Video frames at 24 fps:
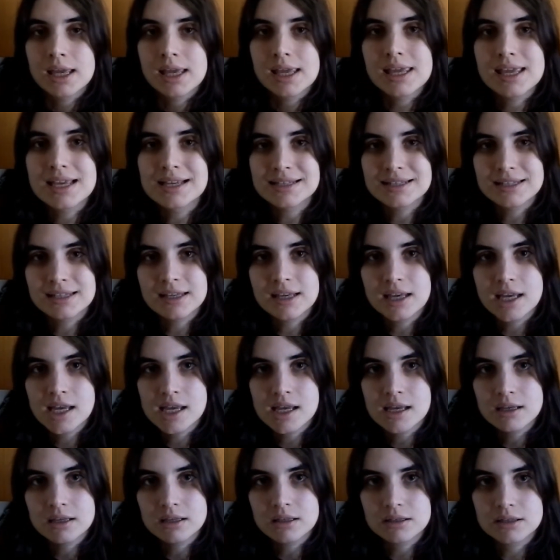y es
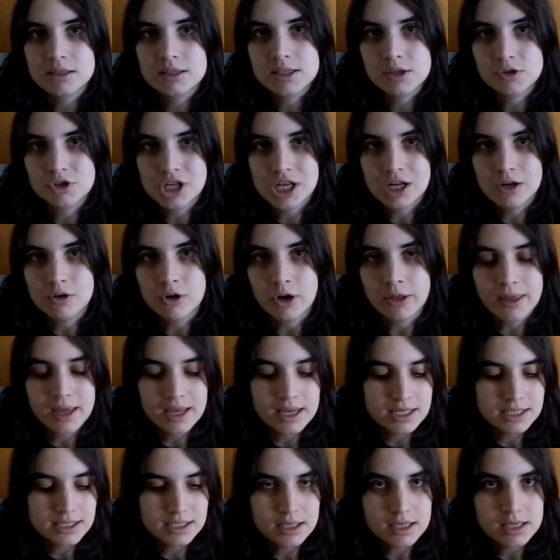que si os
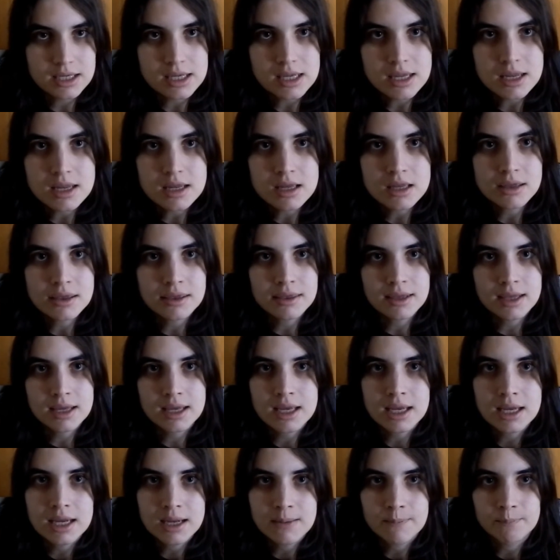acordáis,
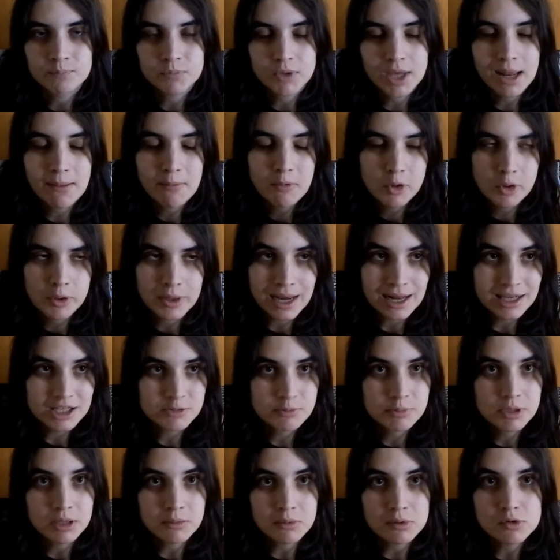hice el vídeo de las
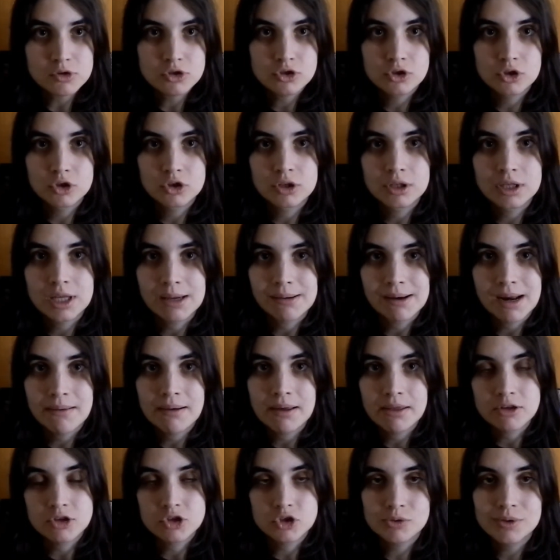previews donde
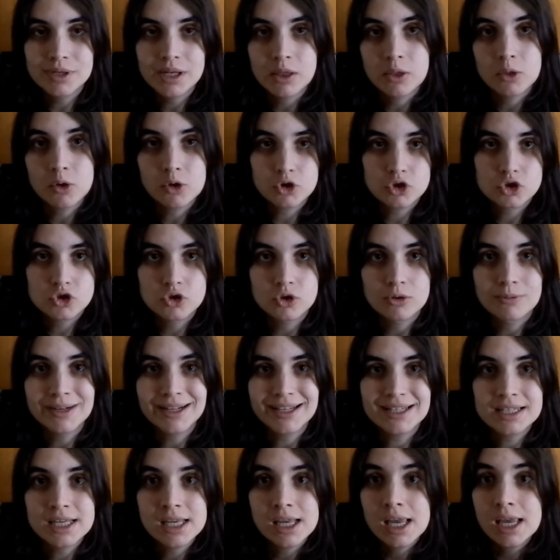hablaba sobre dos
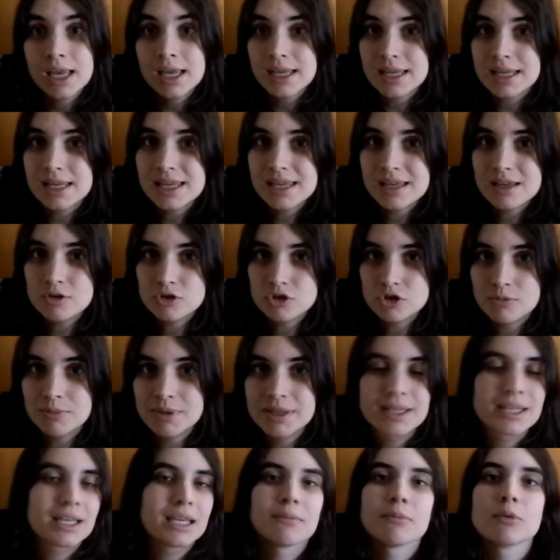obras y os
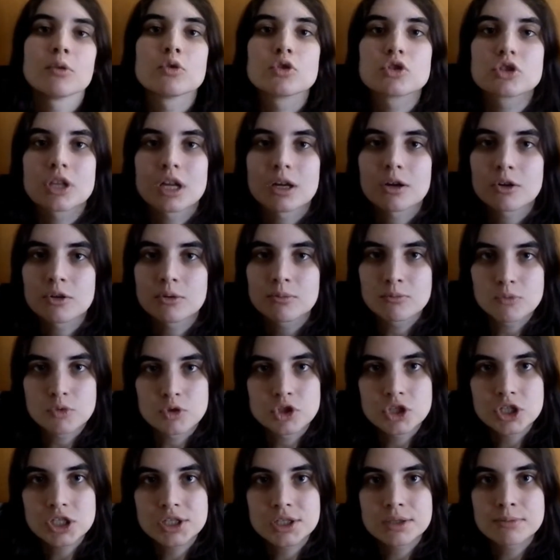comenté que me gustaron
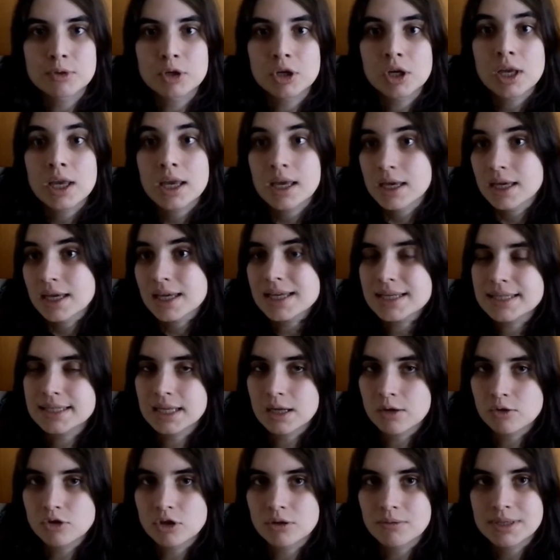muchísimo y si
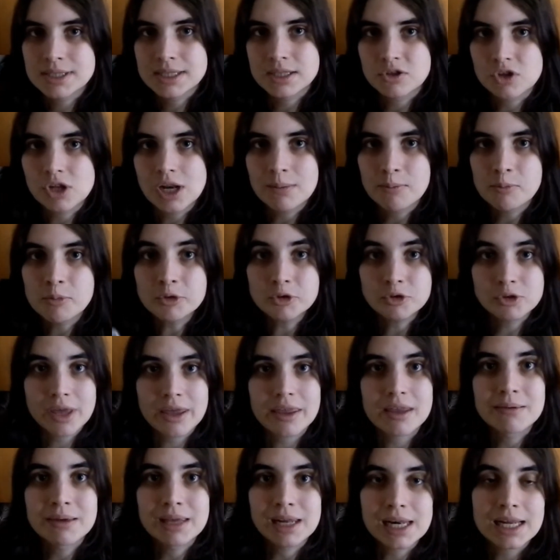aún no habéis tenido la oportunidad
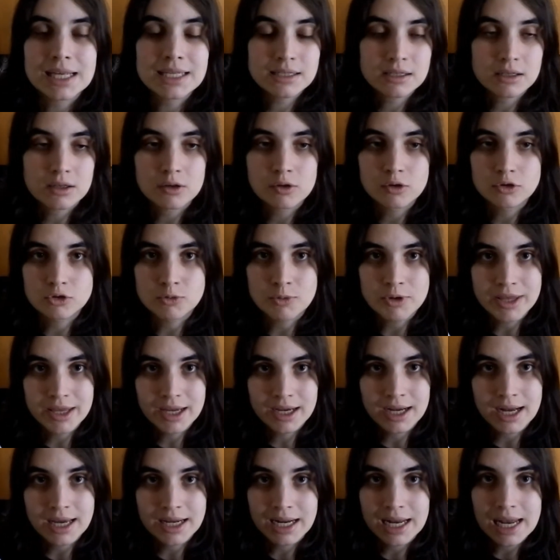de verlas, os voy a
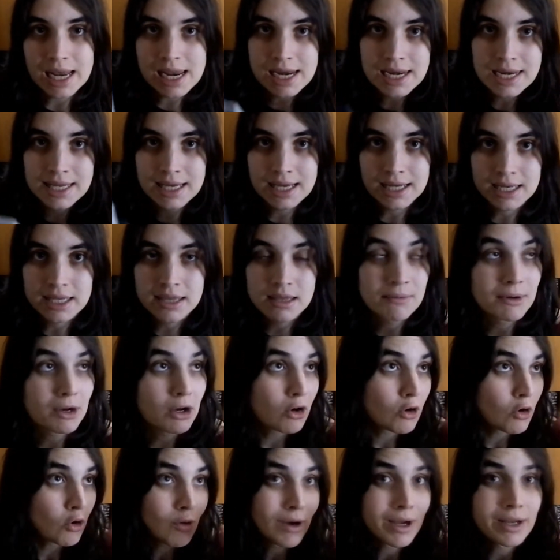dejar el link aquí
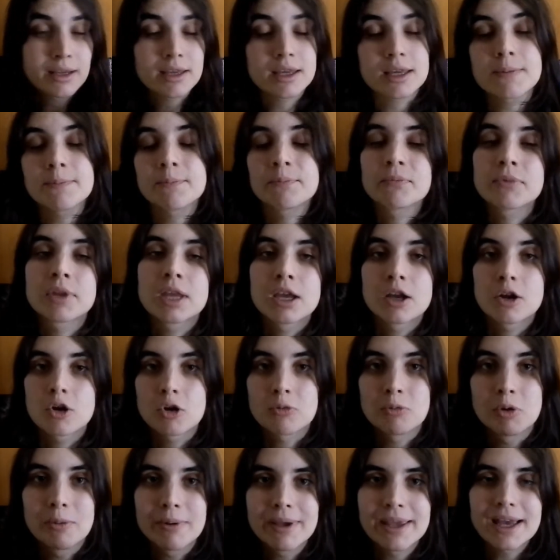debajo o aquí,
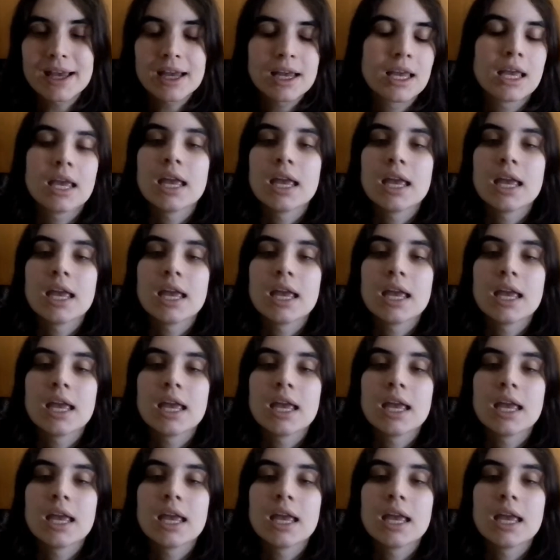como vea.